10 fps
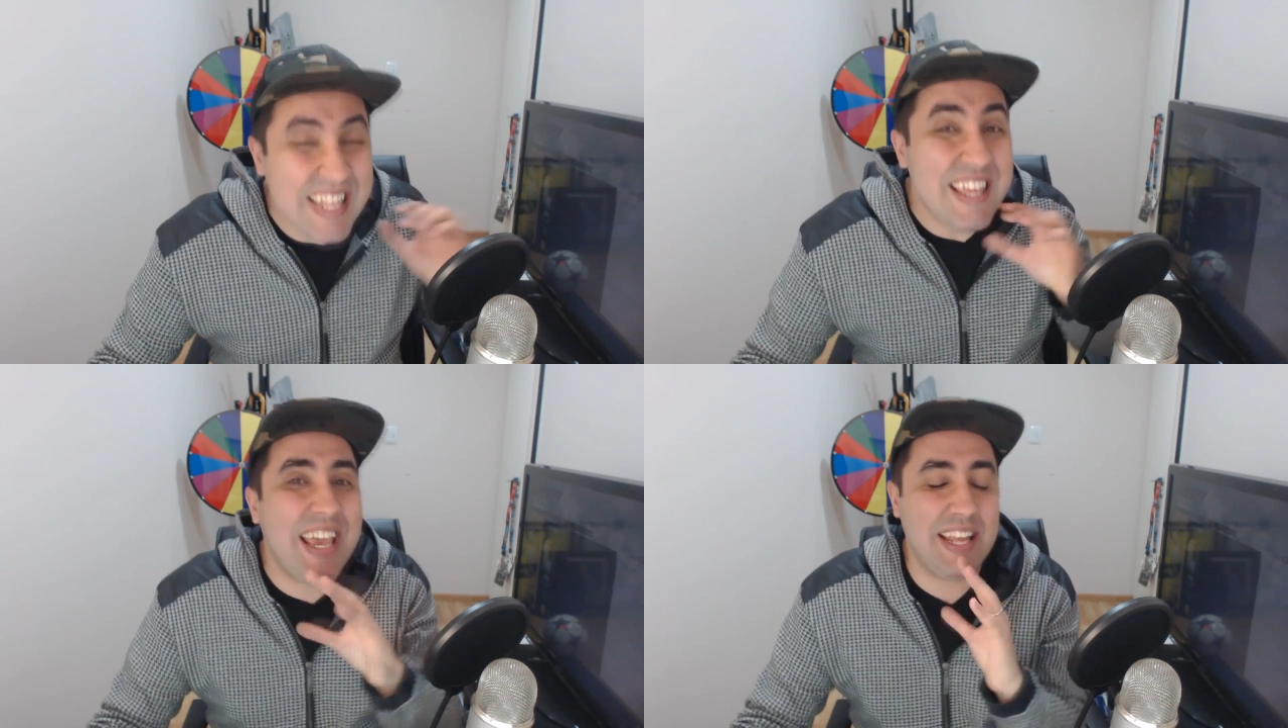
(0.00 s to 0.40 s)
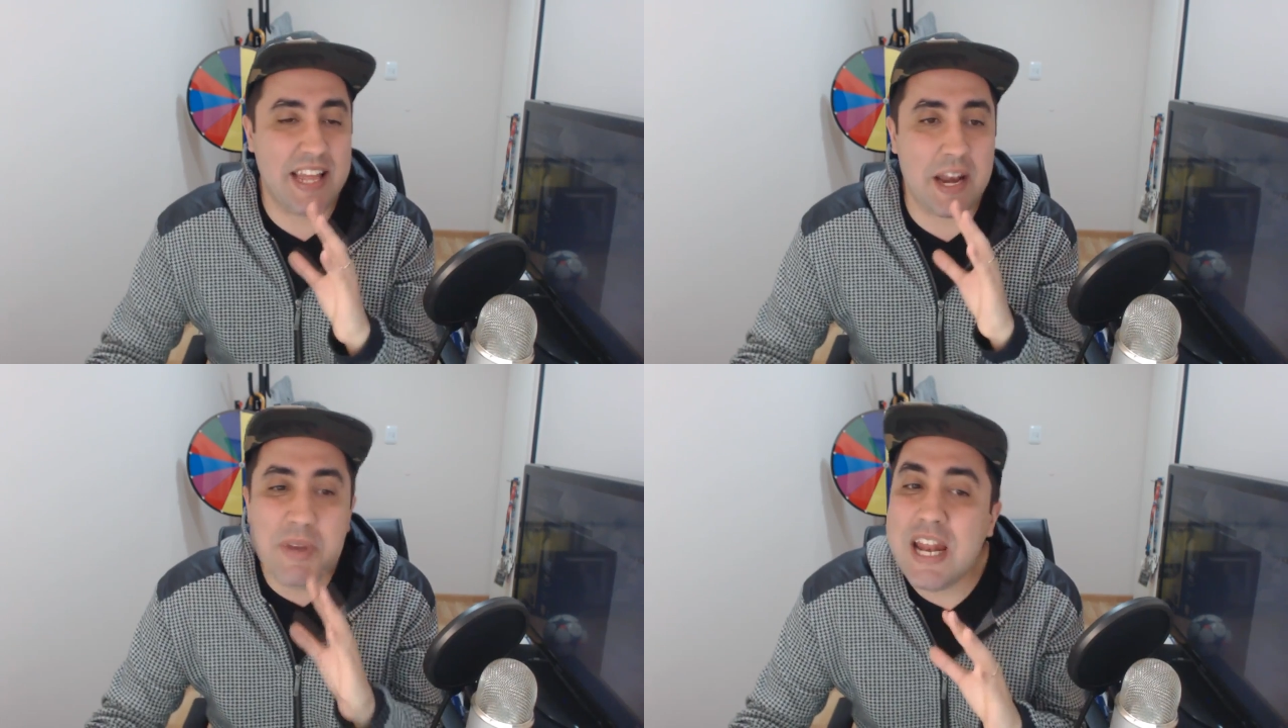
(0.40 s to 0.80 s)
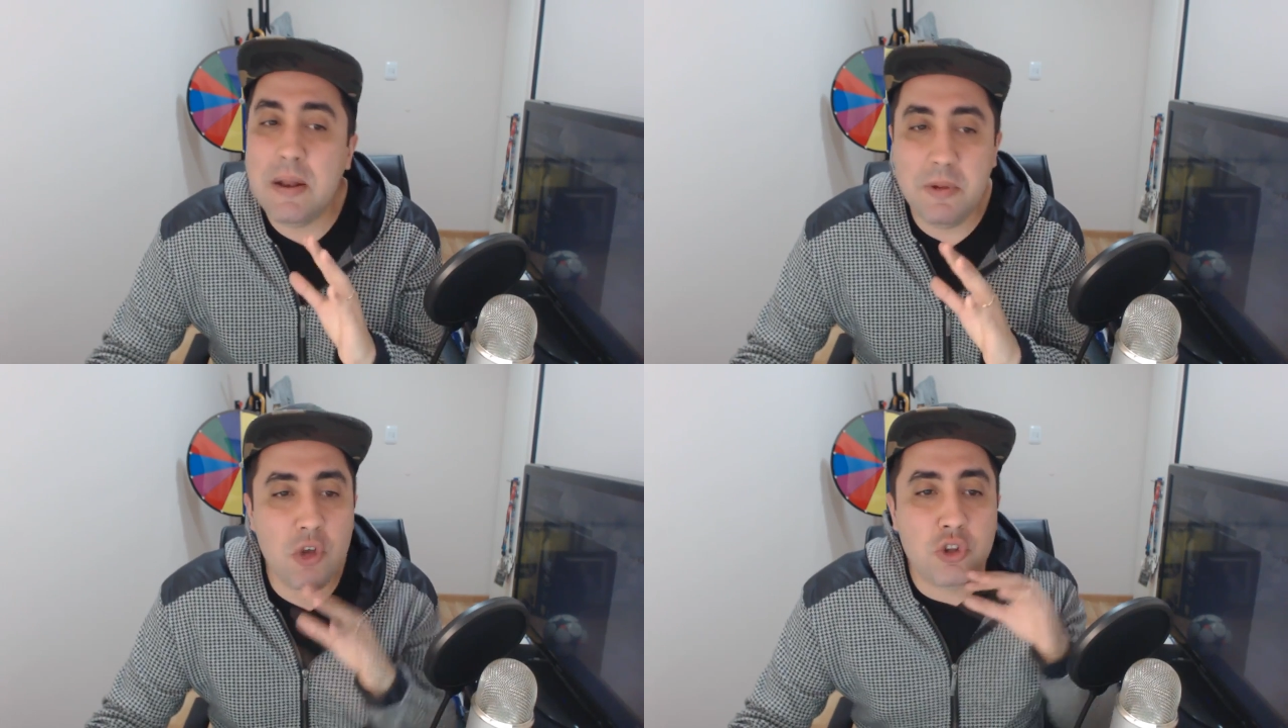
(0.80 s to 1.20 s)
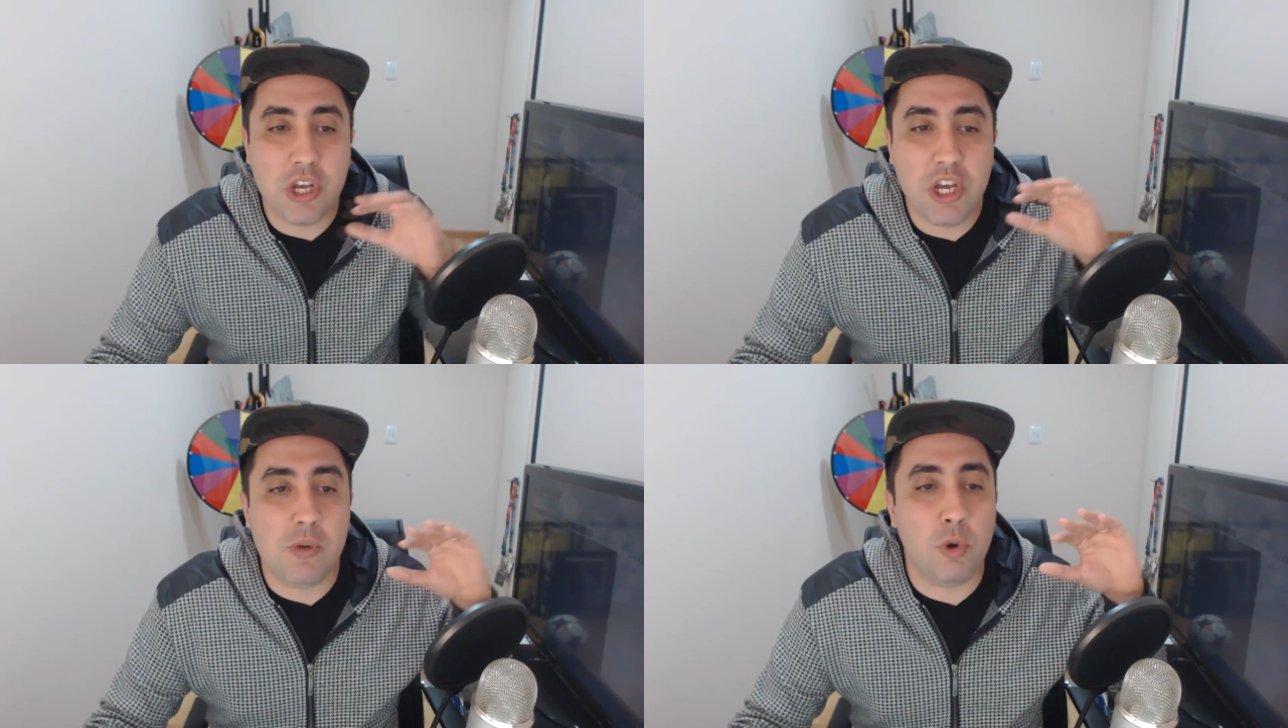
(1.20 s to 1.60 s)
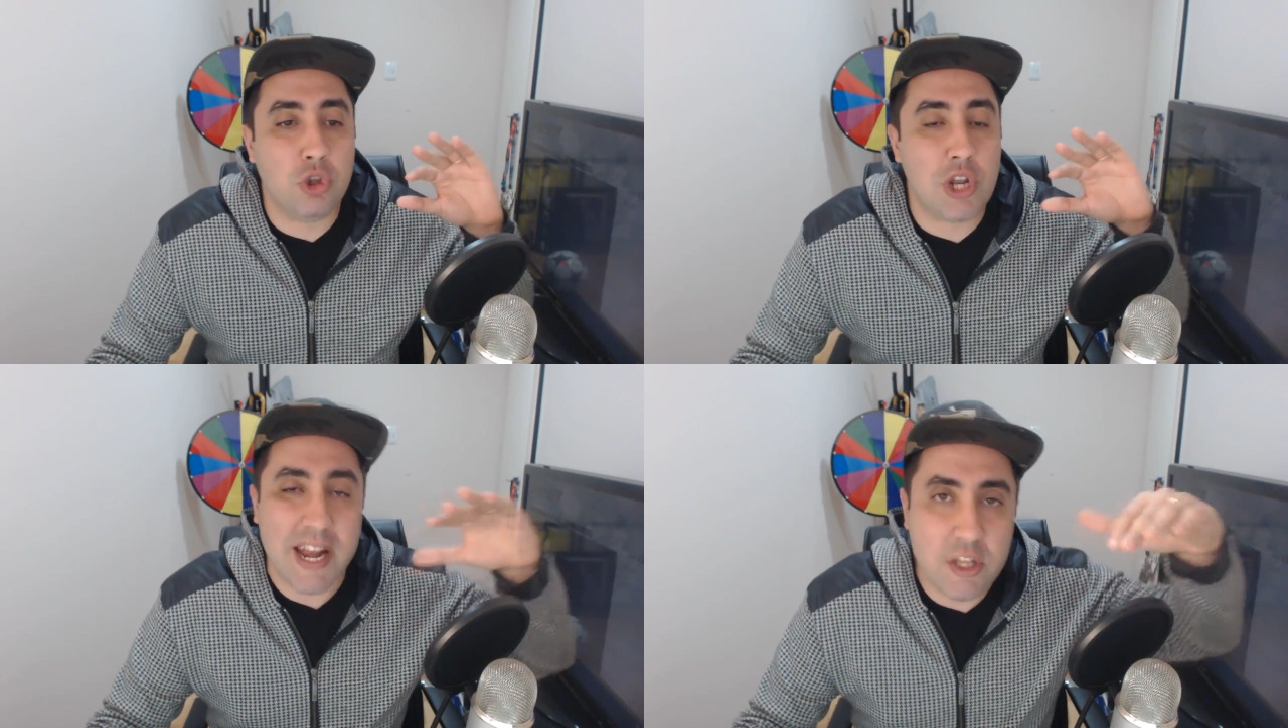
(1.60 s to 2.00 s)
desde de que termine el video te quiero
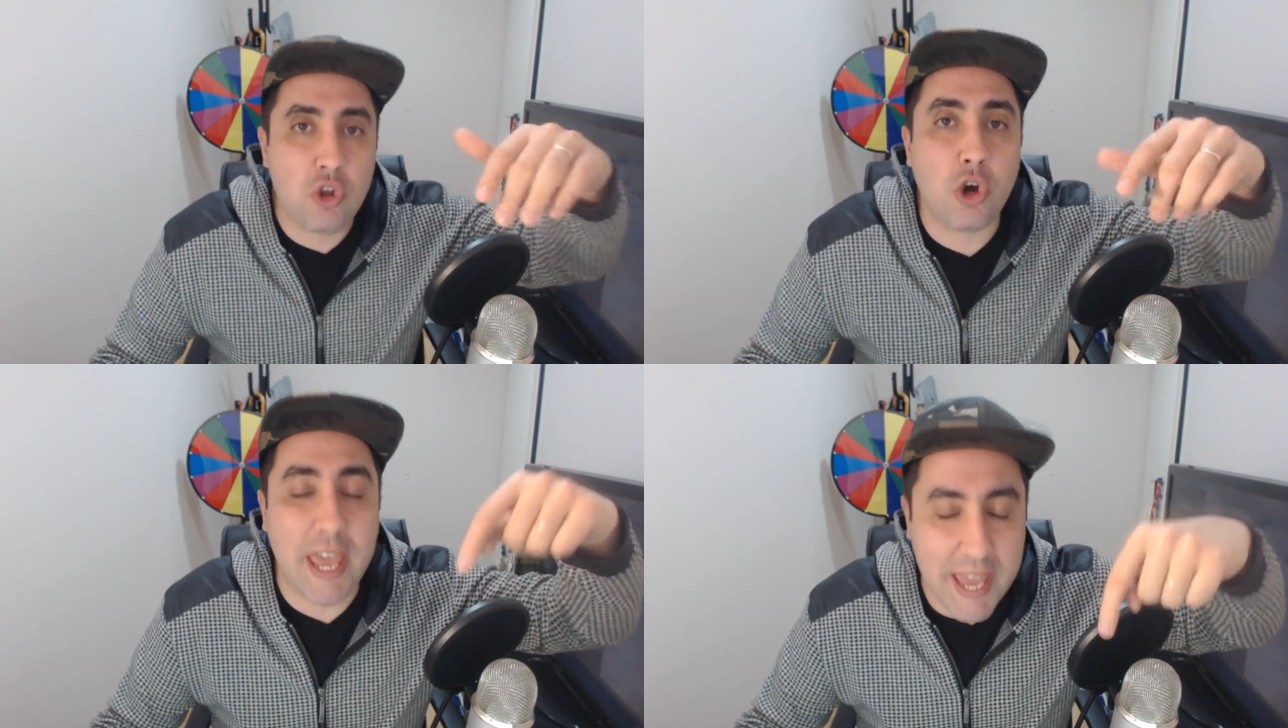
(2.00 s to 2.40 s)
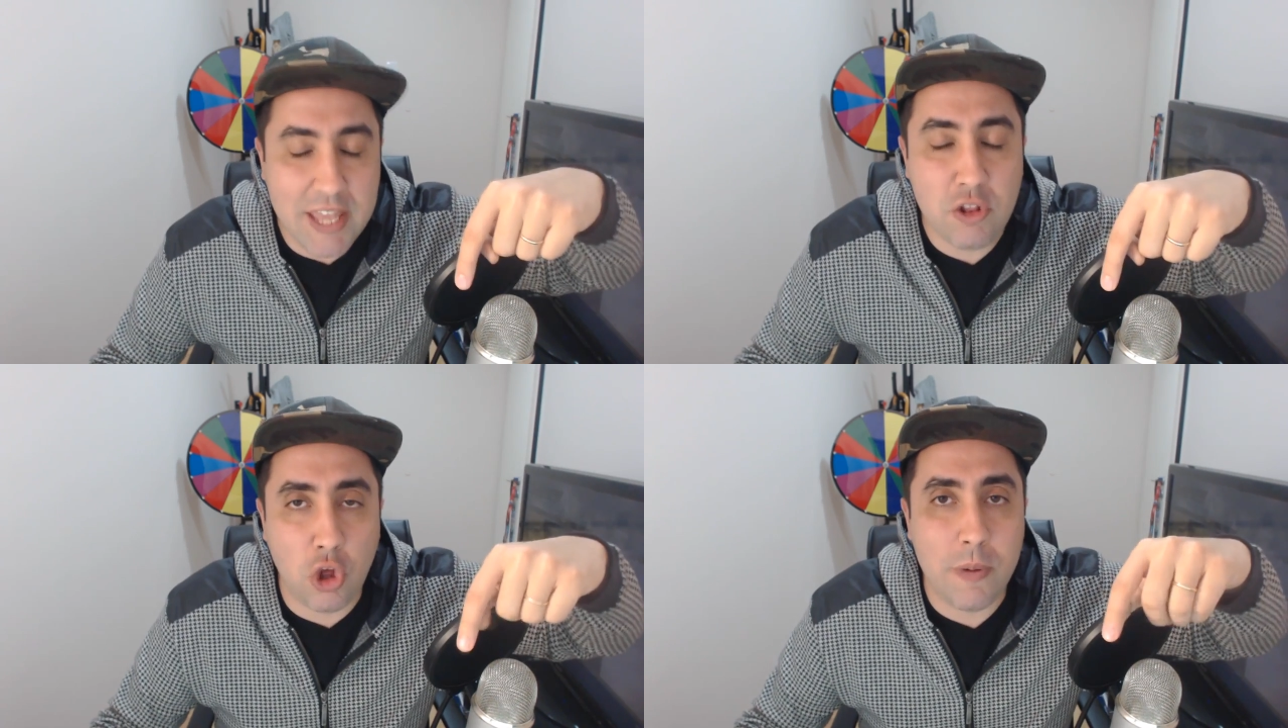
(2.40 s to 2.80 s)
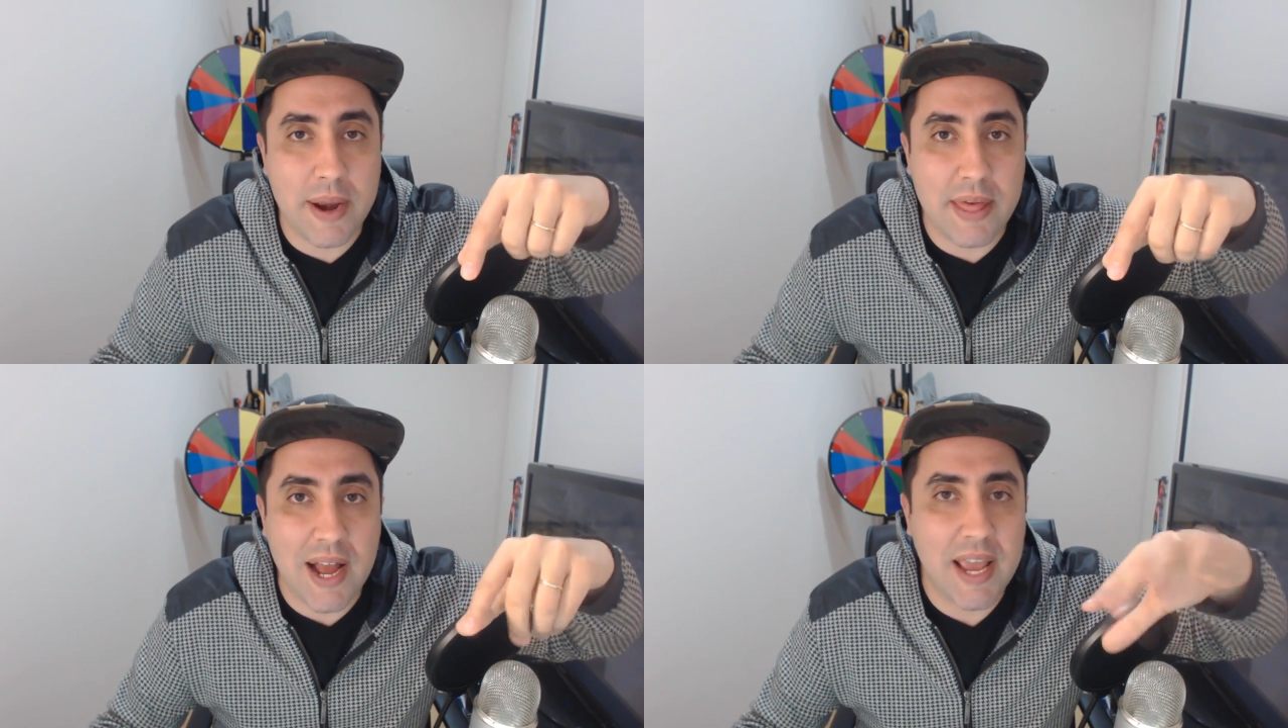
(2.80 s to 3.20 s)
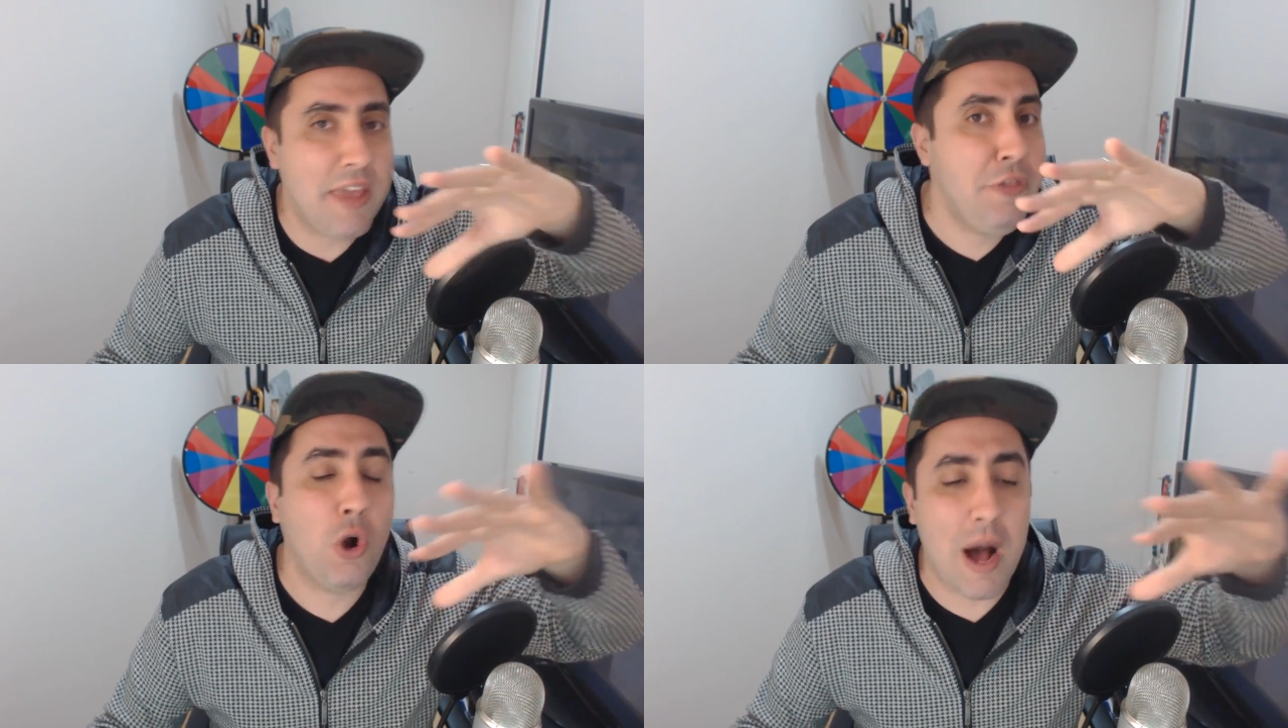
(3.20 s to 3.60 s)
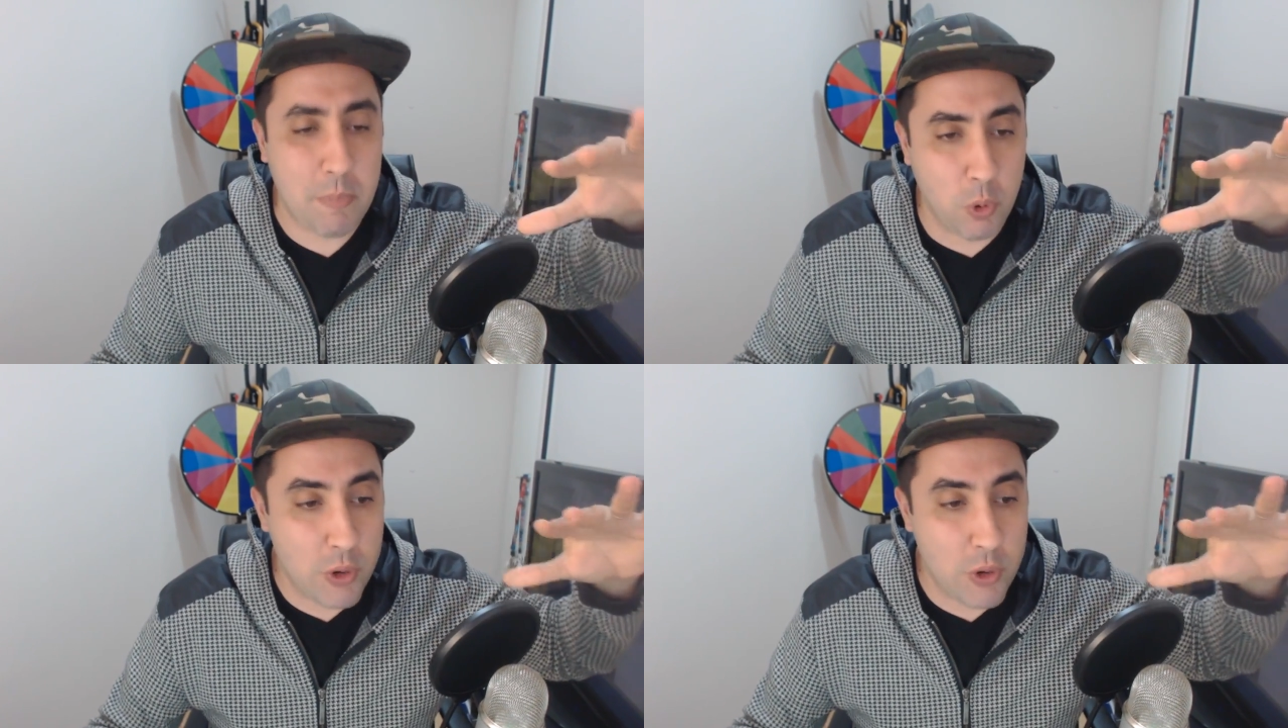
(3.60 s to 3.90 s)
mostrar esto que esto de verdad es droga